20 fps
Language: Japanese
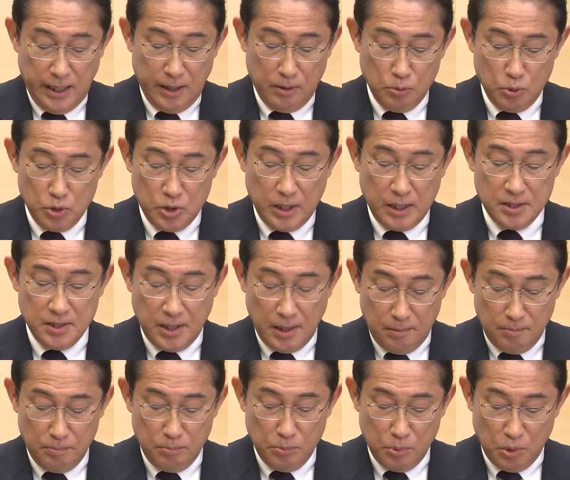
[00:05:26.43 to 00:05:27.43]
こうした
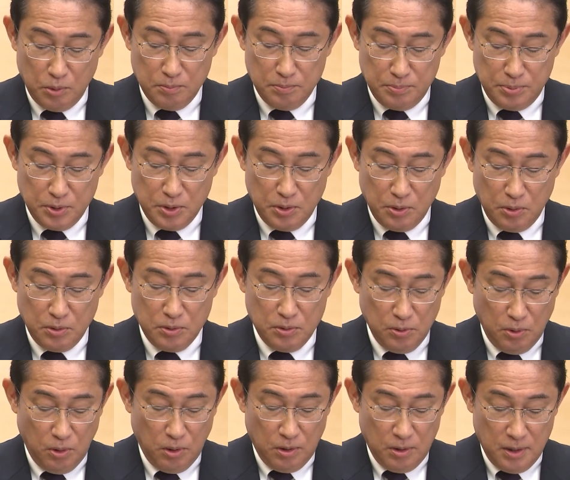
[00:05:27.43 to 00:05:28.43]
専門部
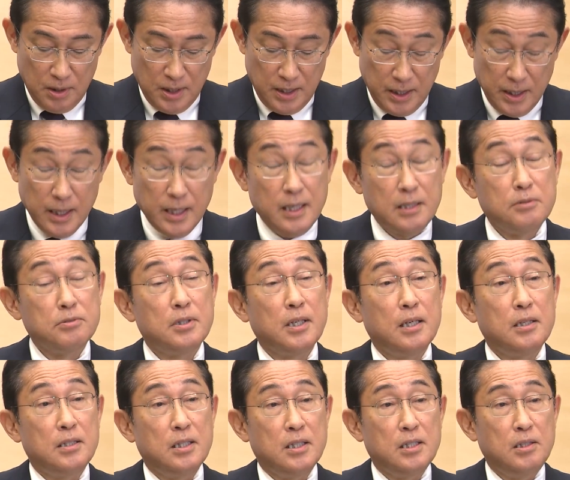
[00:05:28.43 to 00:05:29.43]
局を具
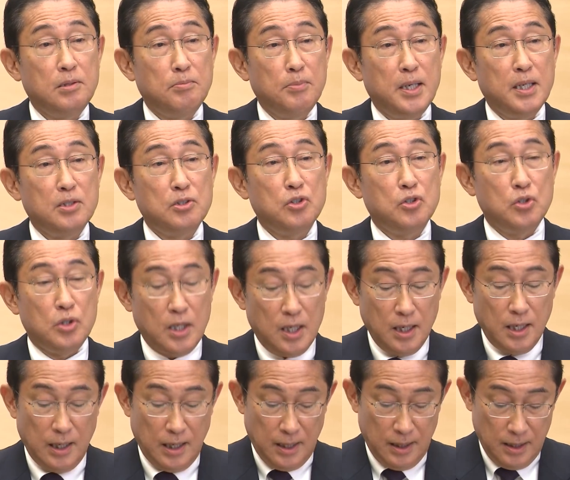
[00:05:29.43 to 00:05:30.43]
体的に明示しな
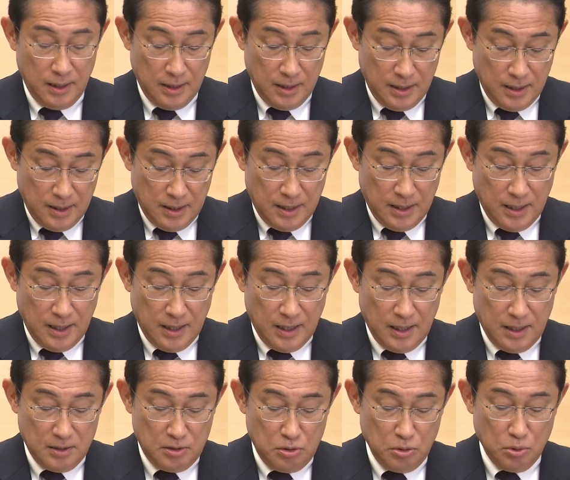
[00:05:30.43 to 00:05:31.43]
が
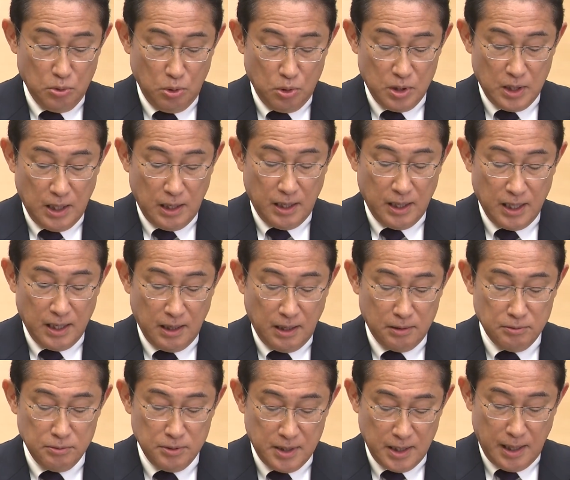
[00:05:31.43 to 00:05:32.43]
ら、中国側
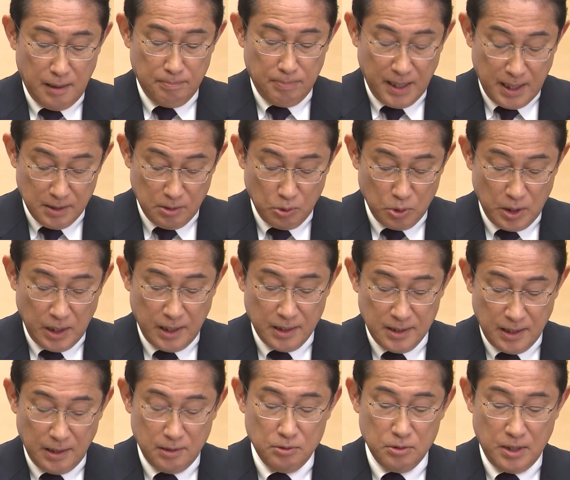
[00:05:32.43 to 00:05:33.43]
カウンターパートに当
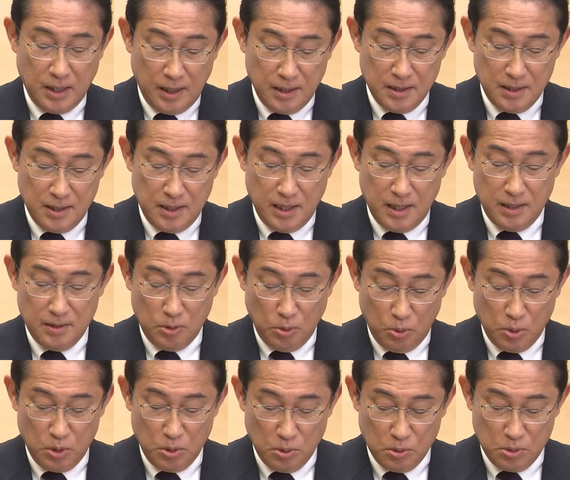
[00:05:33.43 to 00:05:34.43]
たる関係
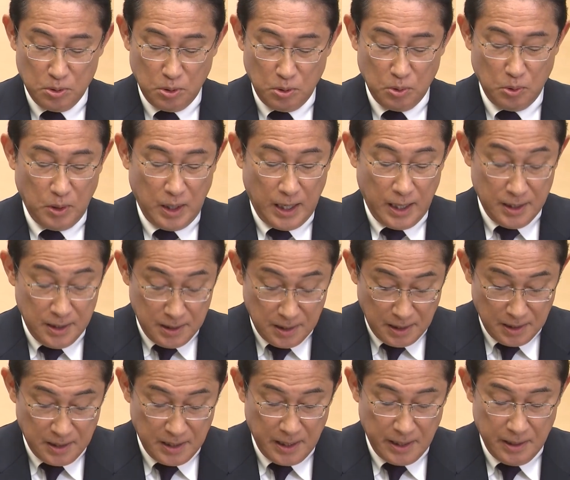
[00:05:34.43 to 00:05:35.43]
当局との
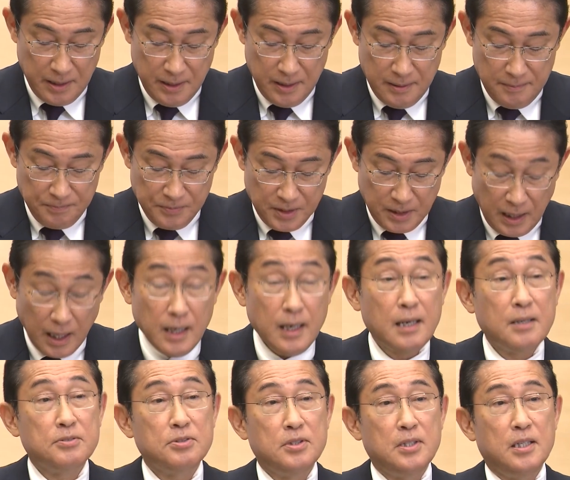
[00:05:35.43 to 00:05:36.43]
間で、科
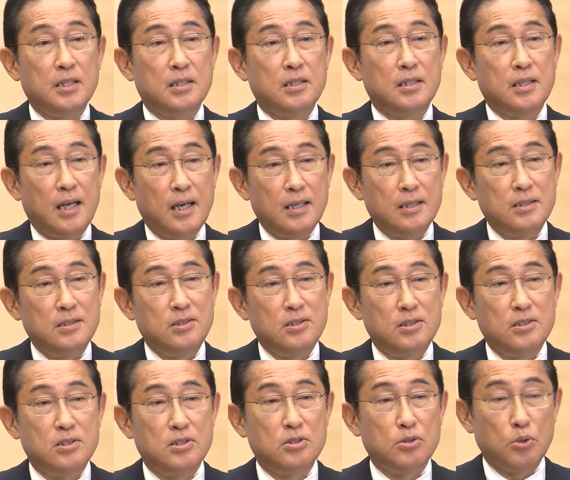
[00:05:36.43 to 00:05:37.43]
学的な意
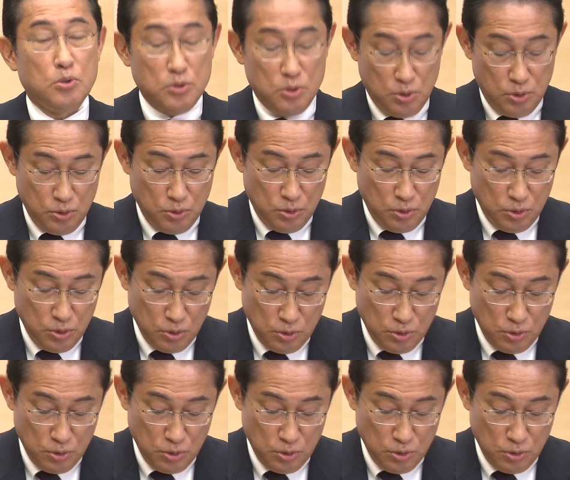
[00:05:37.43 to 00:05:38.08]
思疎通